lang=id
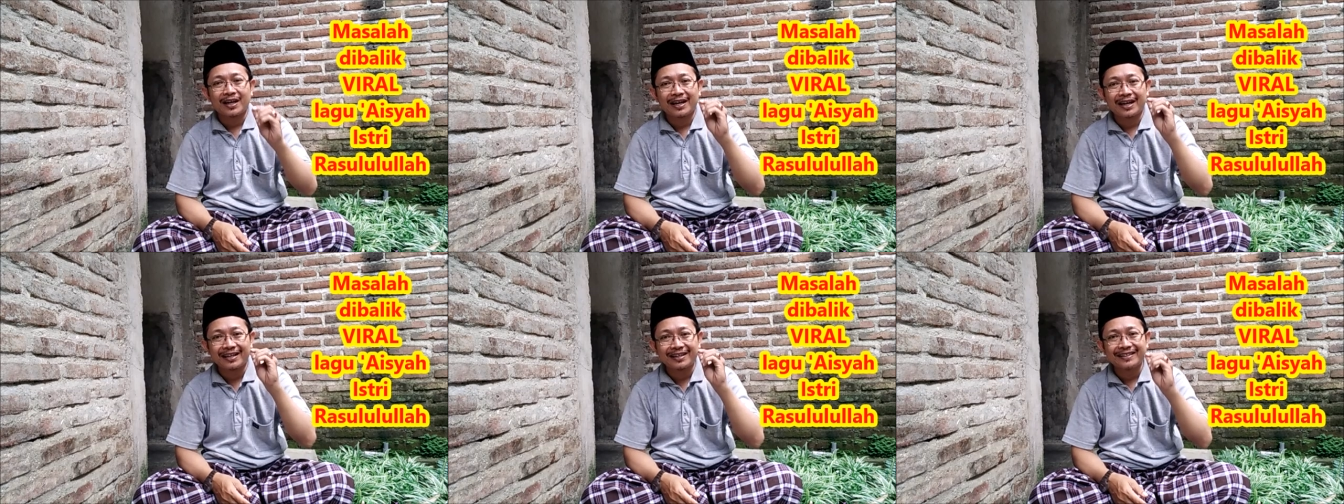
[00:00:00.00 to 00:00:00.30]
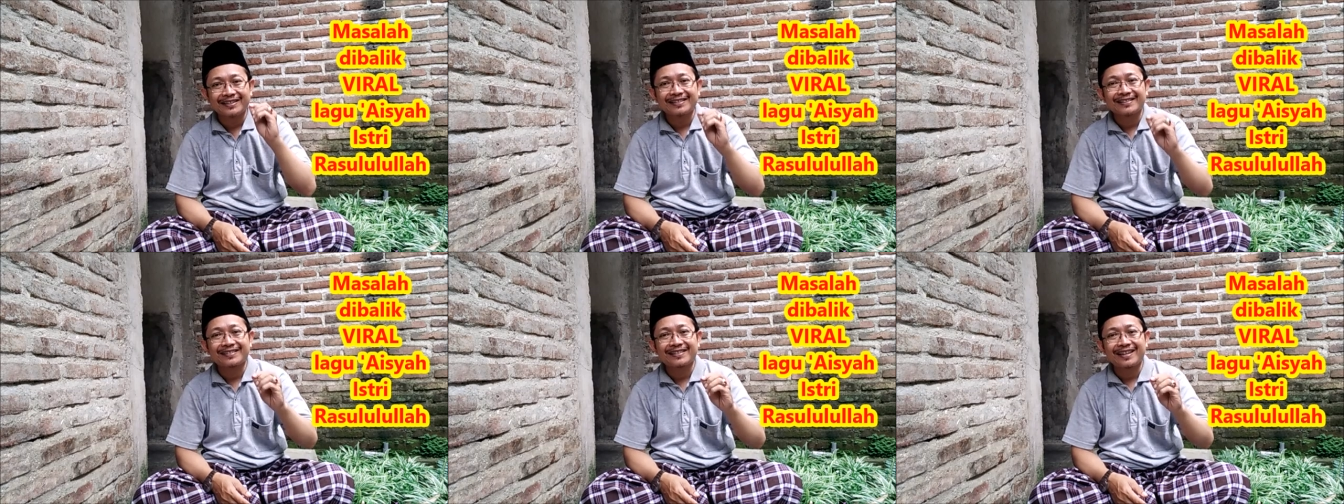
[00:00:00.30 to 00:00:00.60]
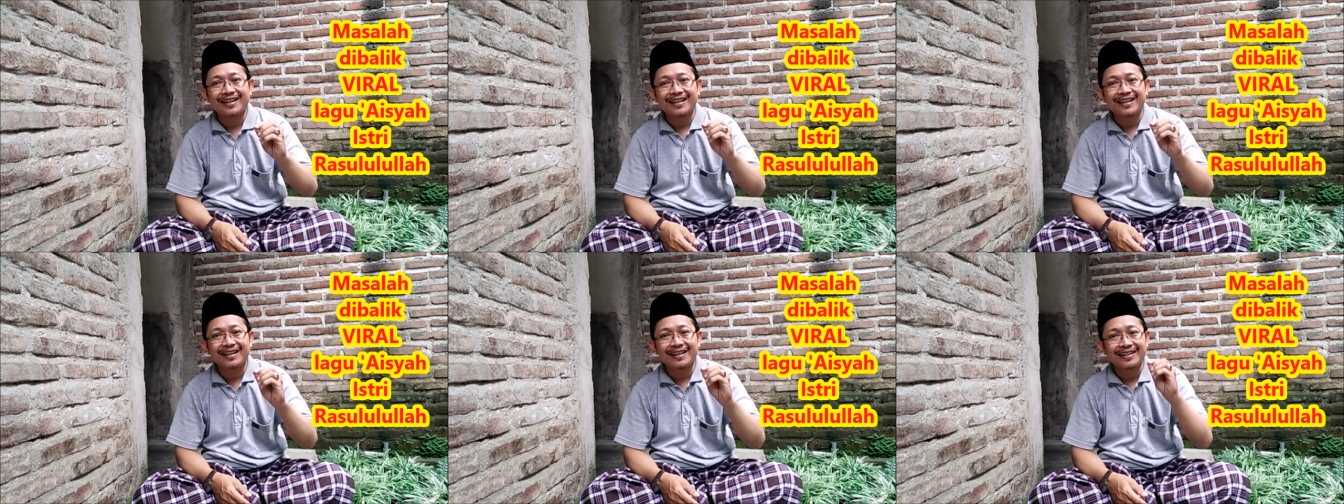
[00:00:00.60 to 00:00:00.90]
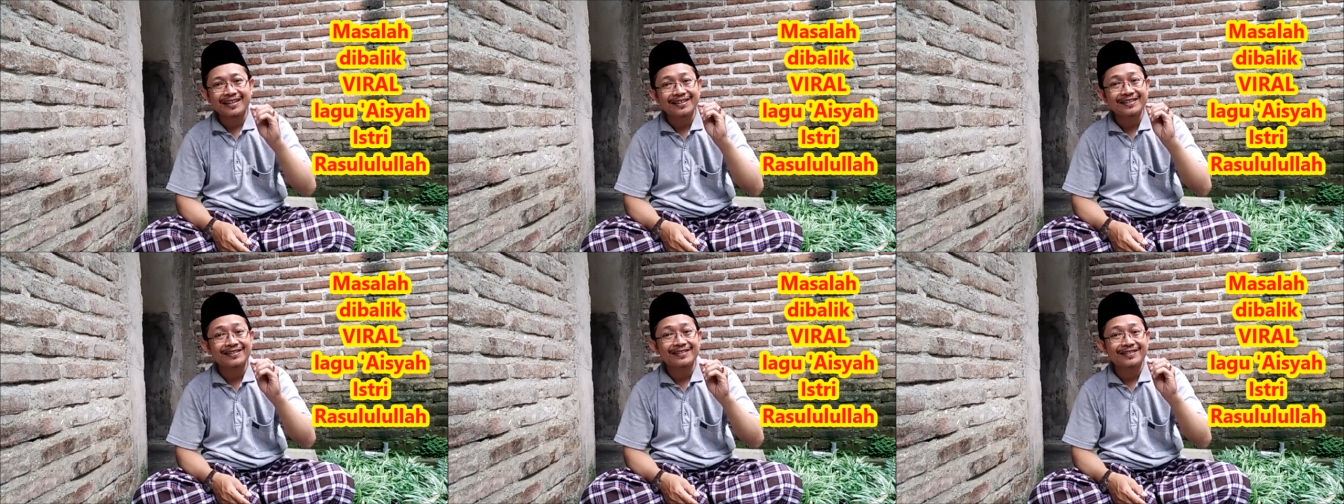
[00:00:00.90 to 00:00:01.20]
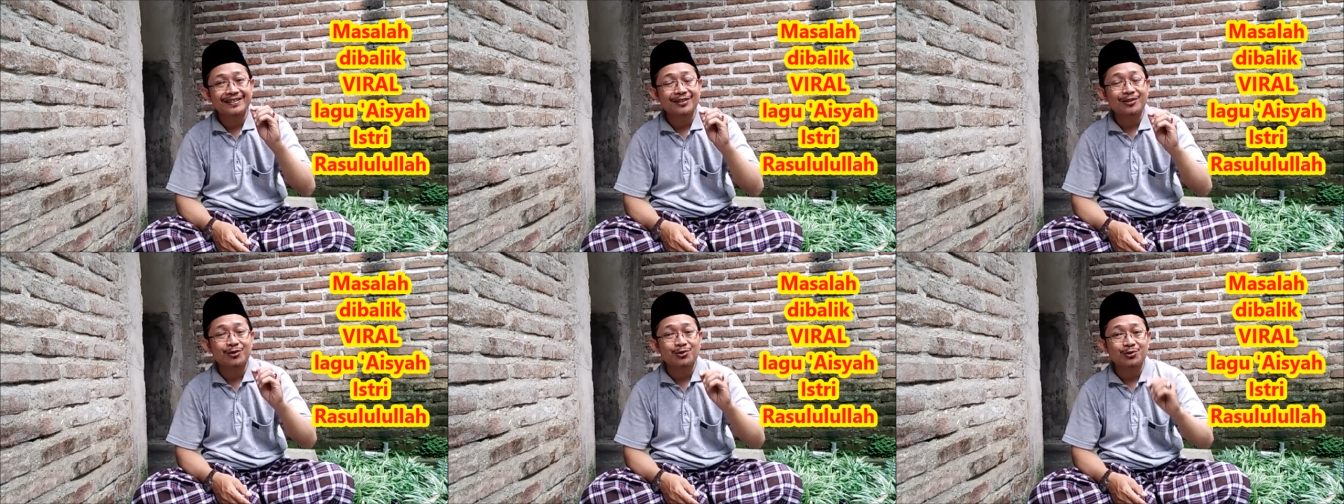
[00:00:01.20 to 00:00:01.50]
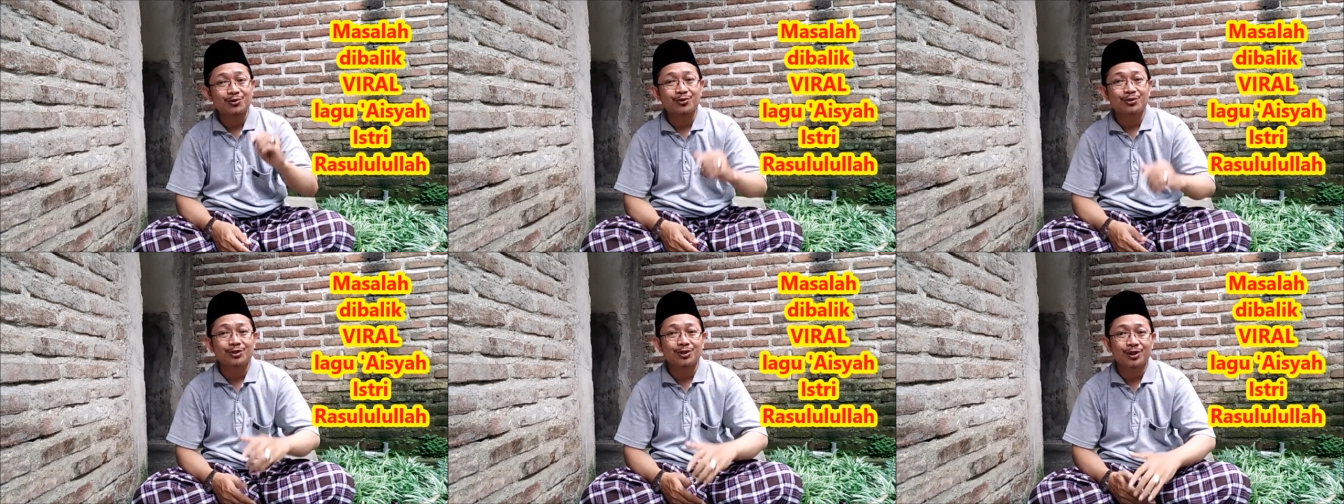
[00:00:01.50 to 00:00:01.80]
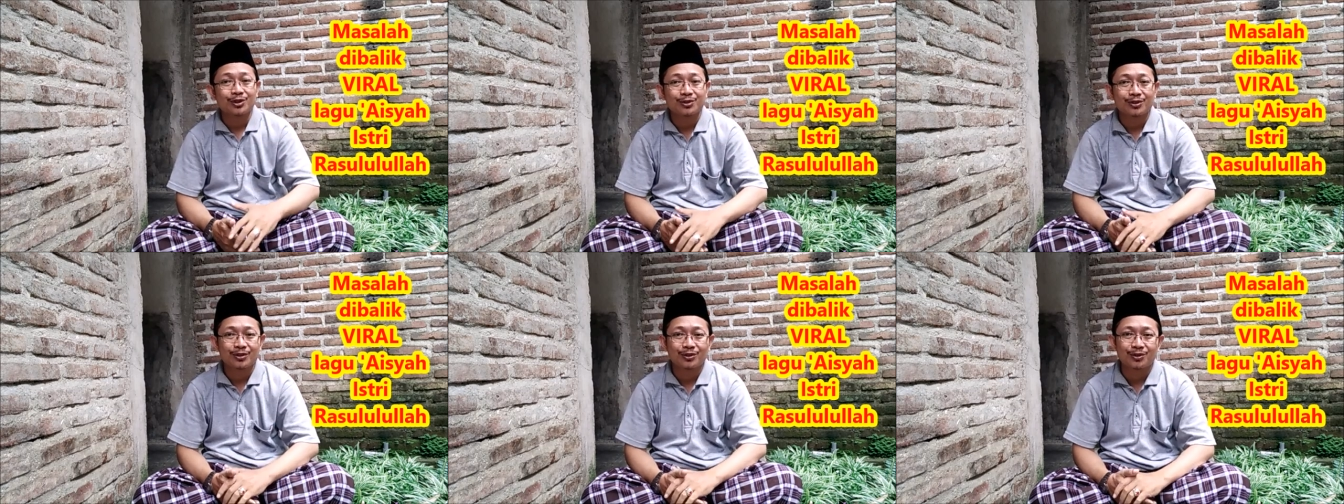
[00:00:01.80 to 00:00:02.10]
Aisyah istri
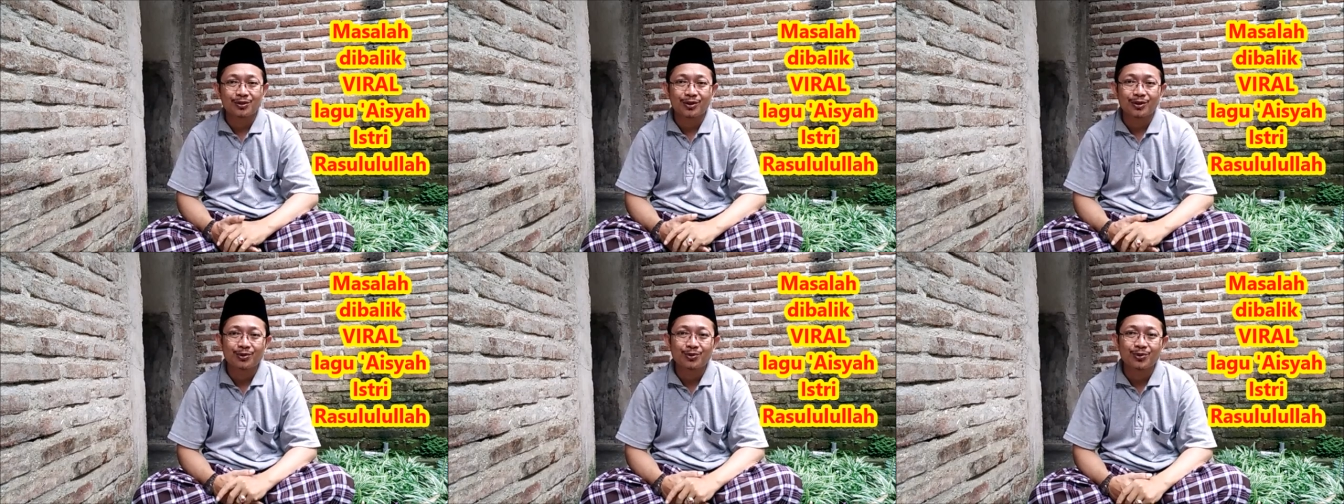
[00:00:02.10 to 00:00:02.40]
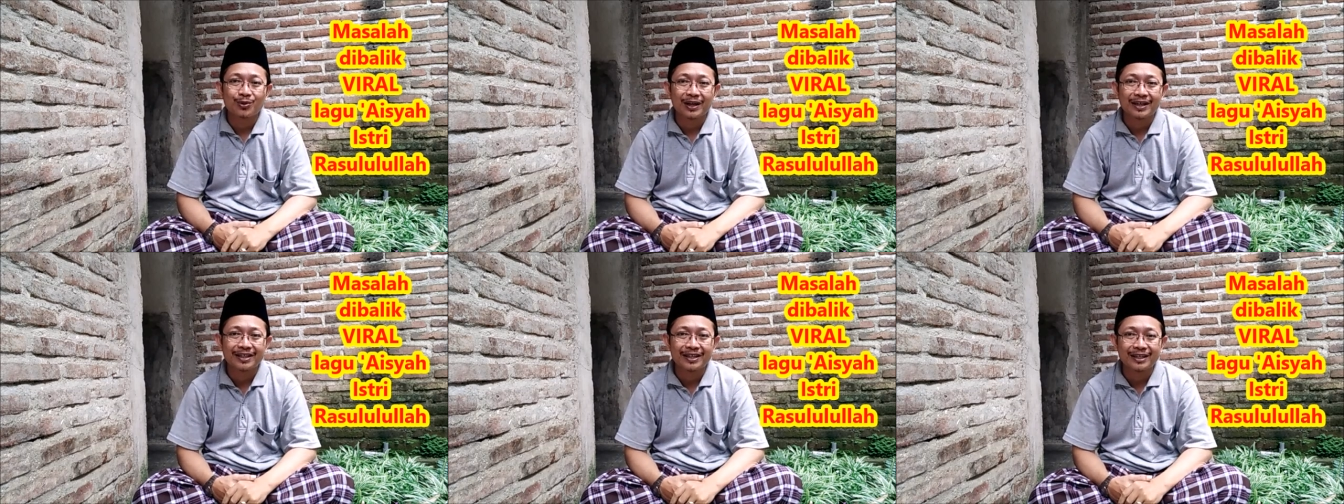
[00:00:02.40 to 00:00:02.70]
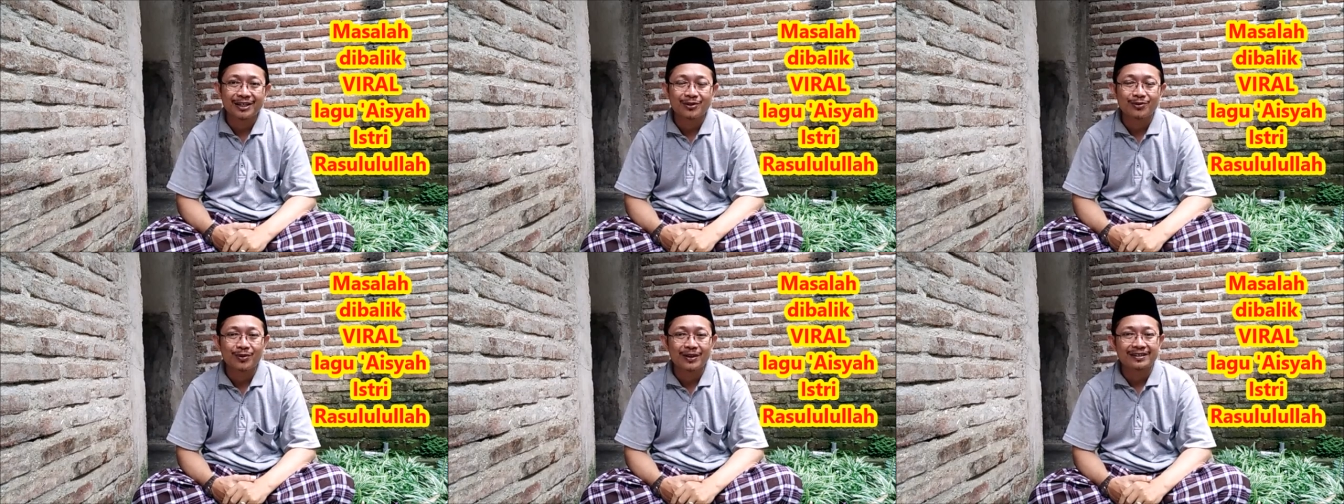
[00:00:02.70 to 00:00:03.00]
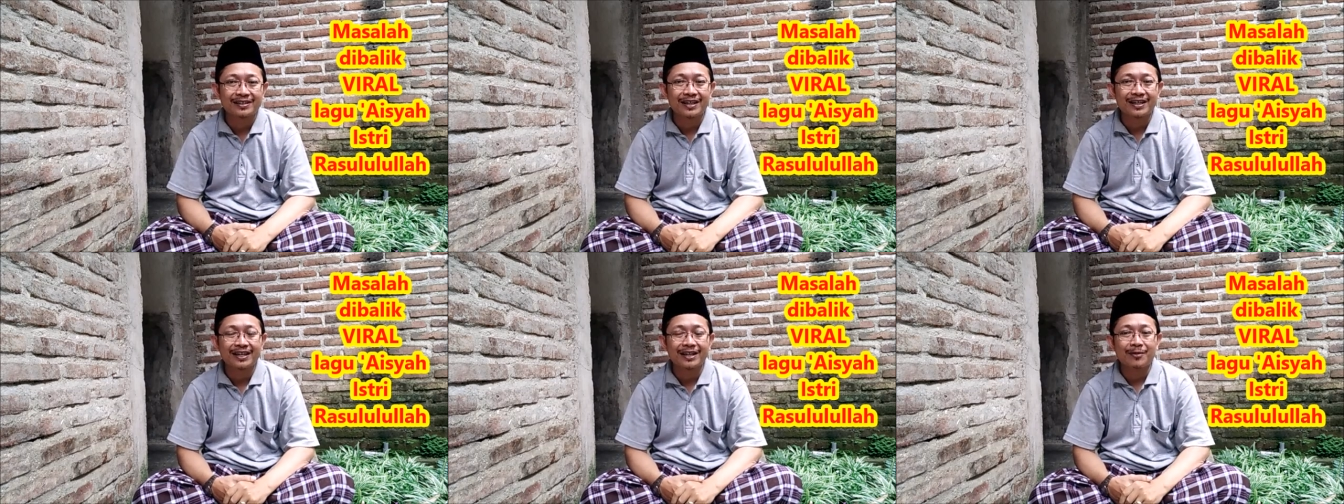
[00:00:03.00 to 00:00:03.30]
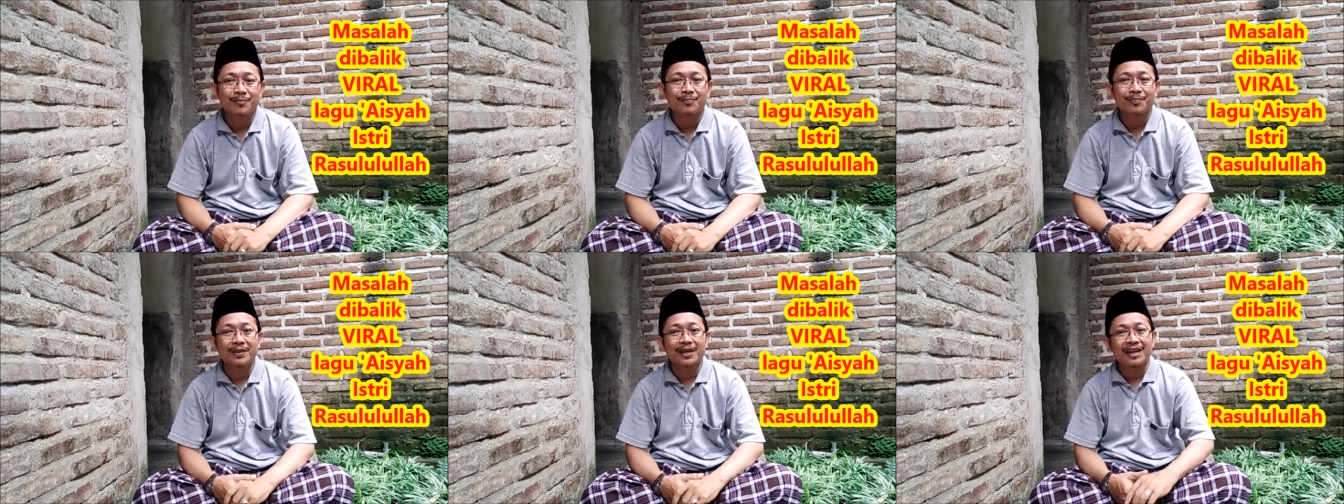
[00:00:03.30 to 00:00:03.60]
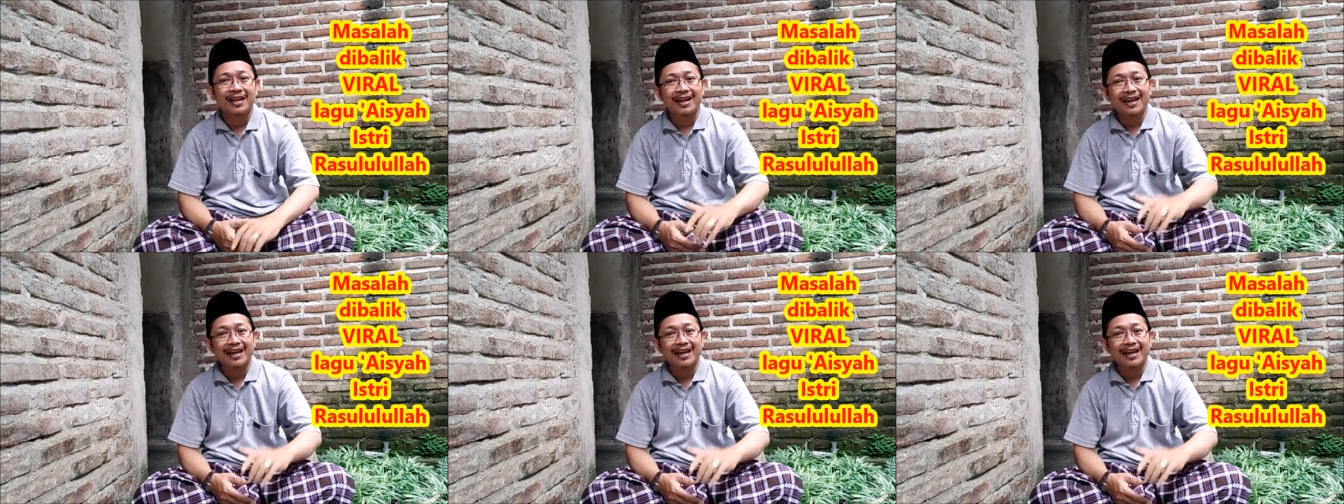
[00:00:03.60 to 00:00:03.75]
Rasulullah Shallallahu alaihi wasallam